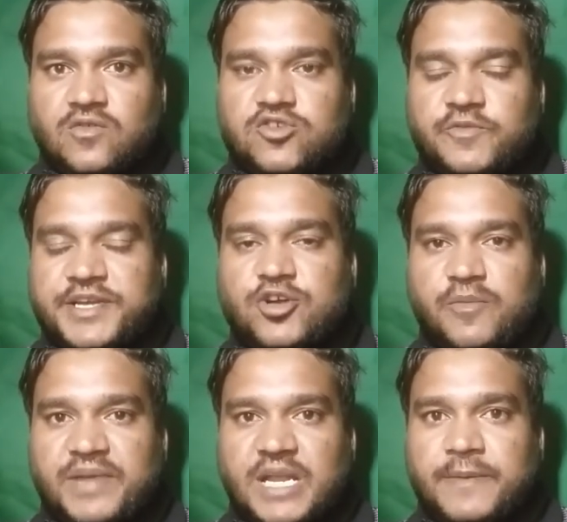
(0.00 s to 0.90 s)
उस वीडियो
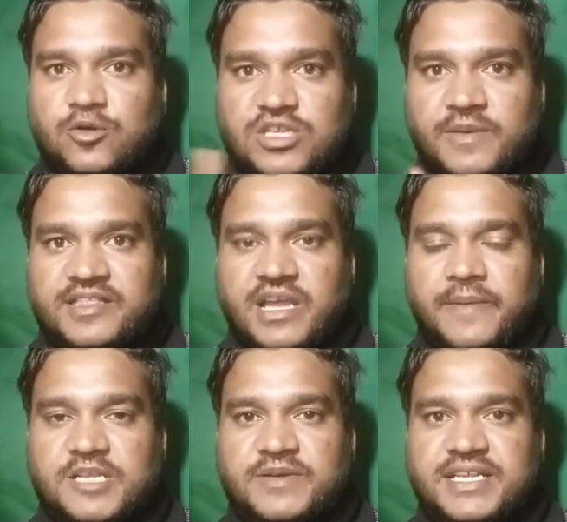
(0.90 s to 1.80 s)
को मेल पर उसी बंदे के
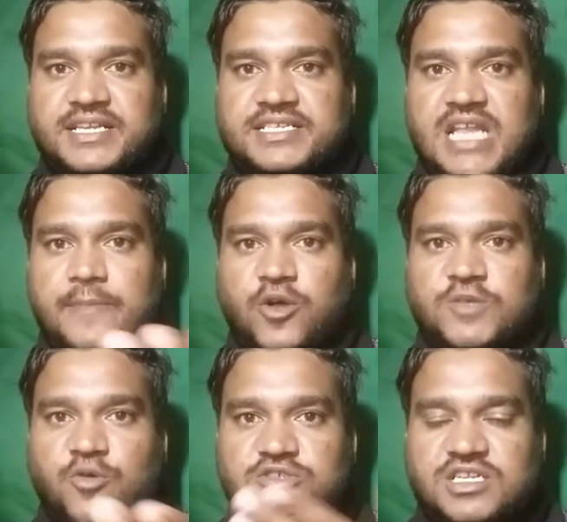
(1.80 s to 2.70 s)
पास भेजेंगे जिसने आपको
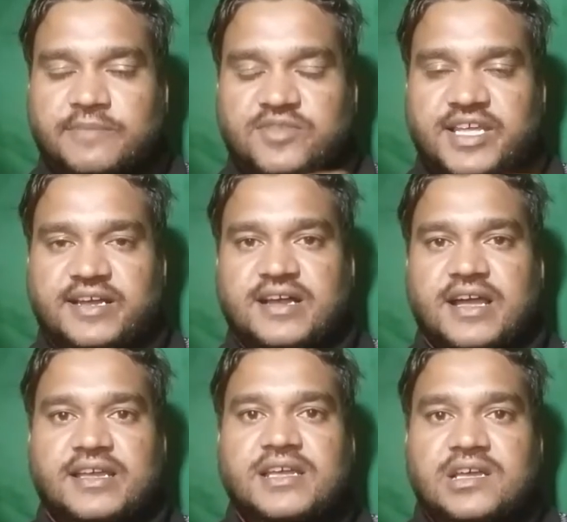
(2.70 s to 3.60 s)
स्पॉन्सरशिप दे
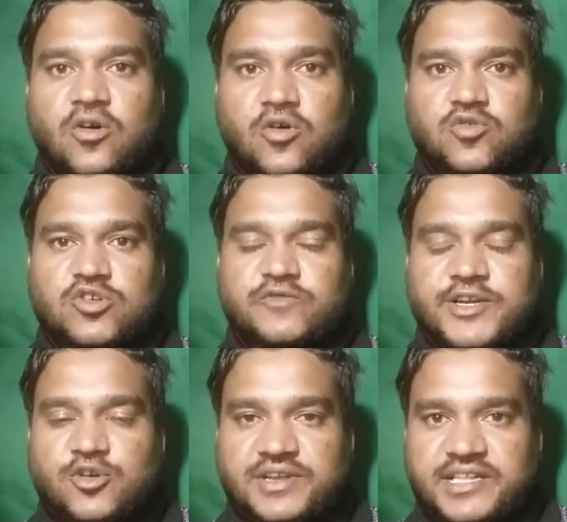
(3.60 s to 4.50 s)
रखा है और कोई उस
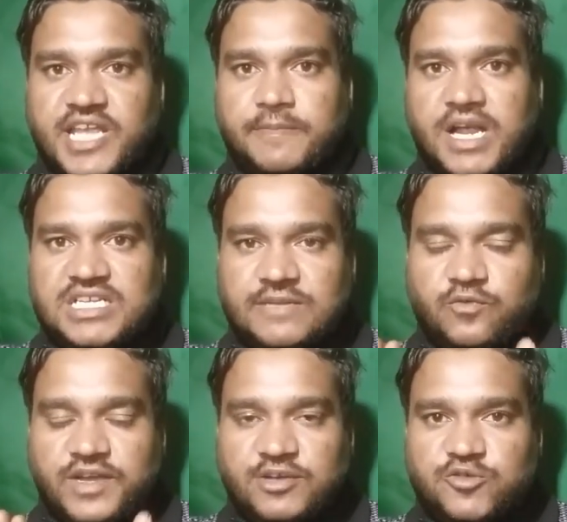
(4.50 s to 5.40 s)
वीडियो को नहीं देख पाएगा सिर्फ
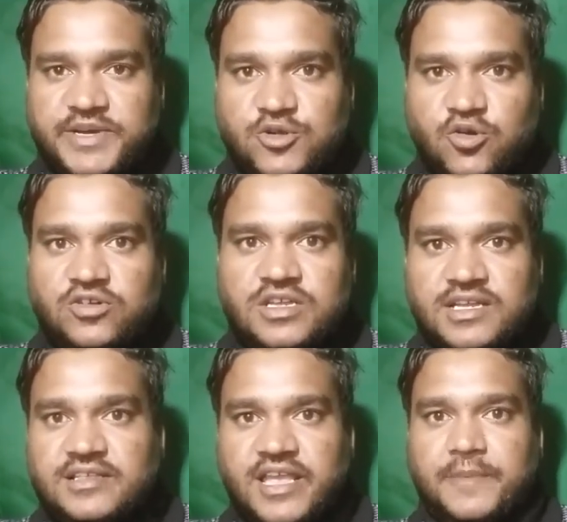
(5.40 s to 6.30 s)
वही उस वीडियो को
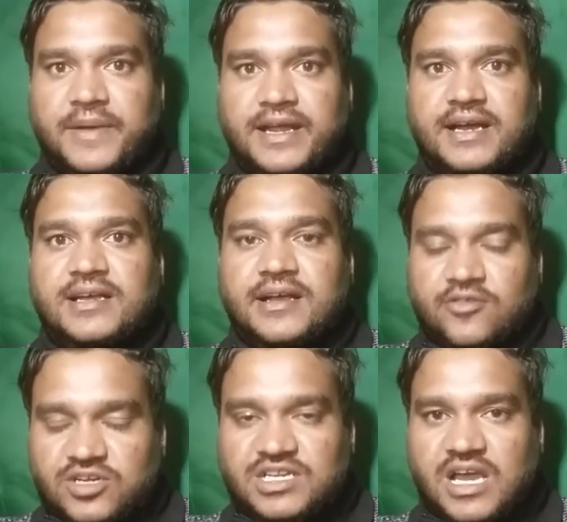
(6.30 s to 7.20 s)
देख पाएगा
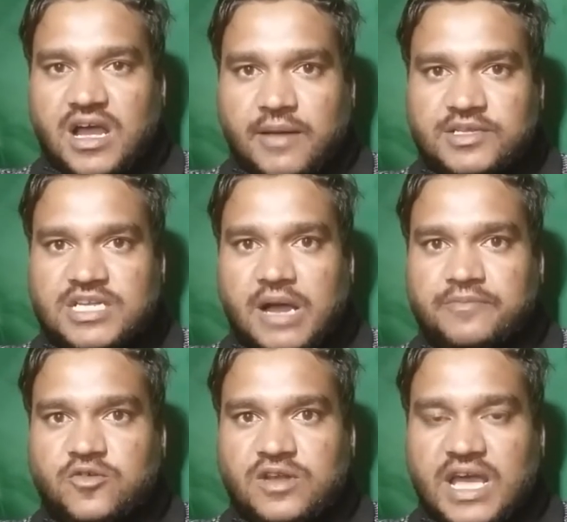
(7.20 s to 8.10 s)
तो चलिए अब इसका
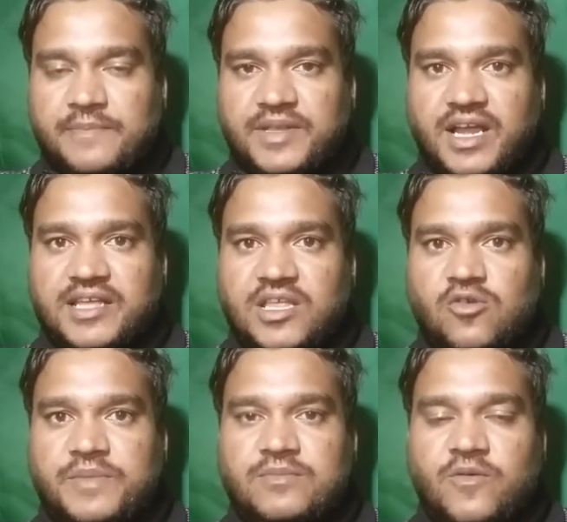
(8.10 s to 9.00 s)
आपको लाइव में दिखा देता
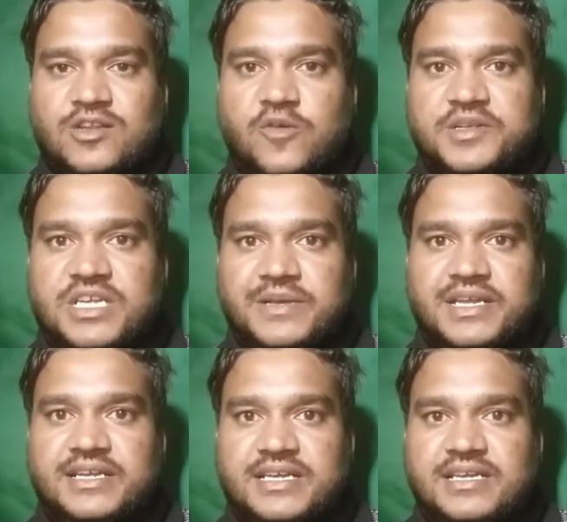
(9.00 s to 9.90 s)
हूँ अपने मोबाइल को हम इसके में
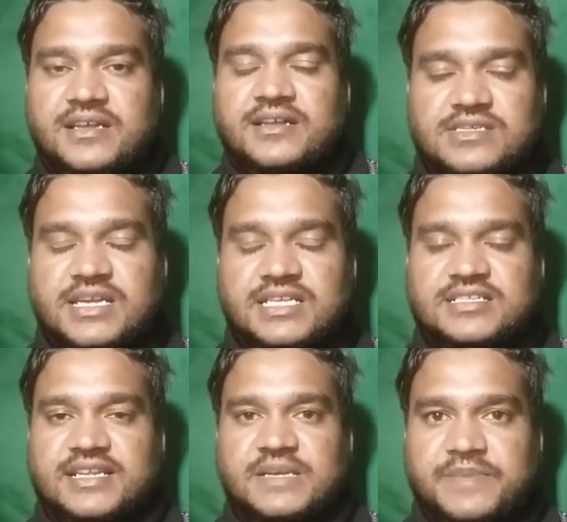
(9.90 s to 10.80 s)
लेकर के कि
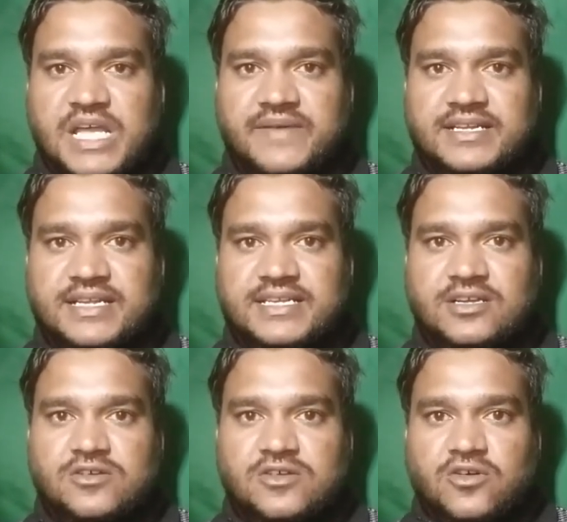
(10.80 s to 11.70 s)
किस तरह से प्राइवेट
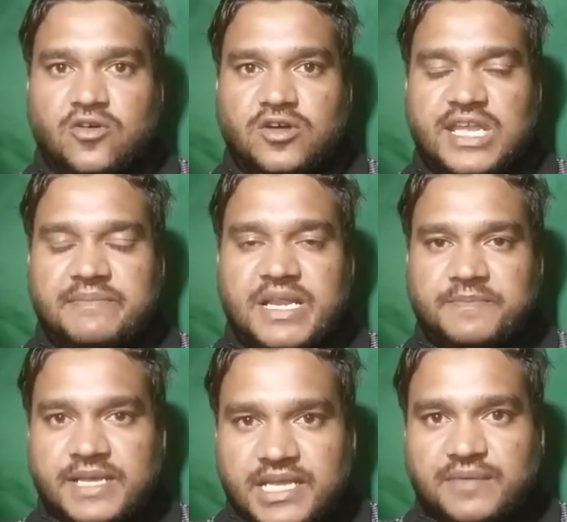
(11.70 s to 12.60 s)
करके और
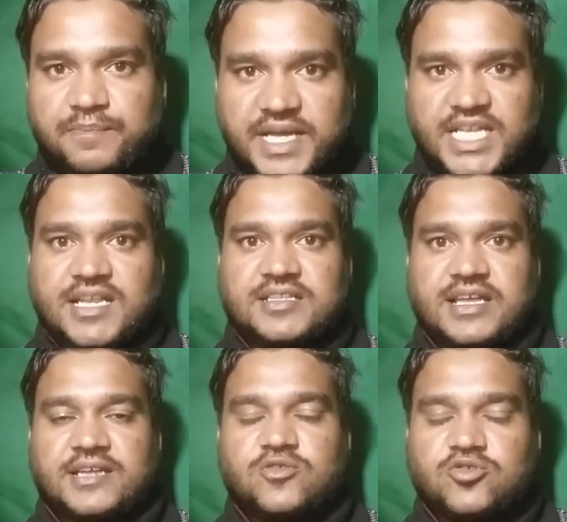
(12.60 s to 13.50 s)
ईमेल पे भेजा
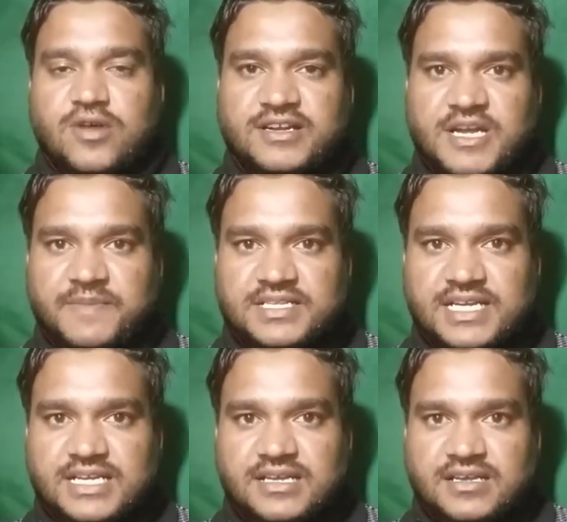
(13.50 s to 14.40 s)
जाता है दोस्तों हंड्रेड
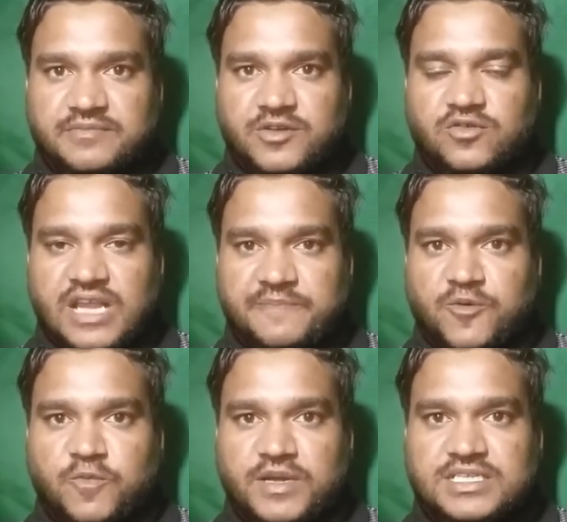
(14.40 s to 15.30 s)
परसेंट बिल्कुल लाइव
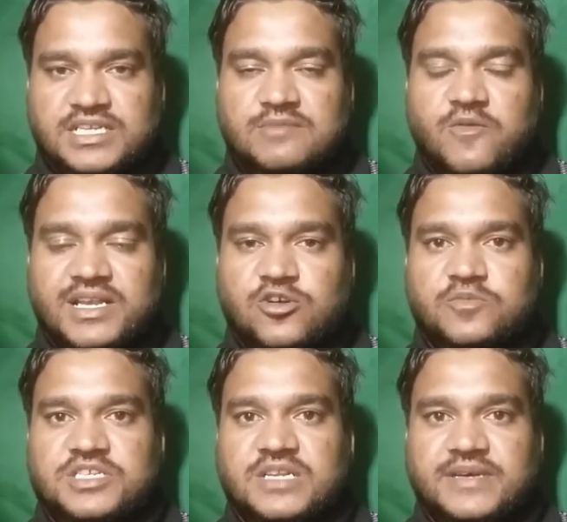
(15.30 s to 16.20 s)
प्रूफ है चलिए मोबाइल के
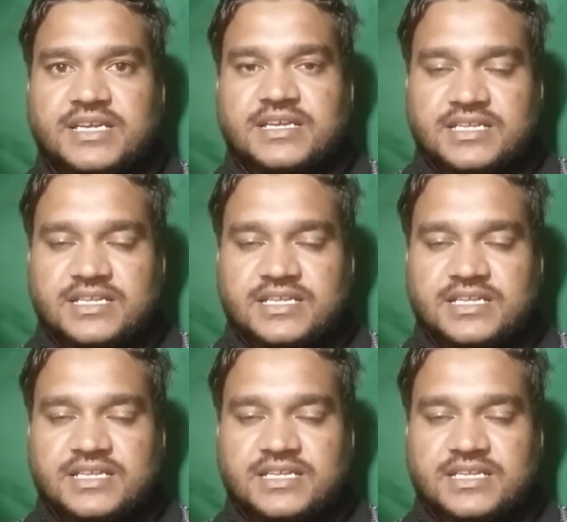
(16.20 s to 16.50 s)
हम स्क्रीन में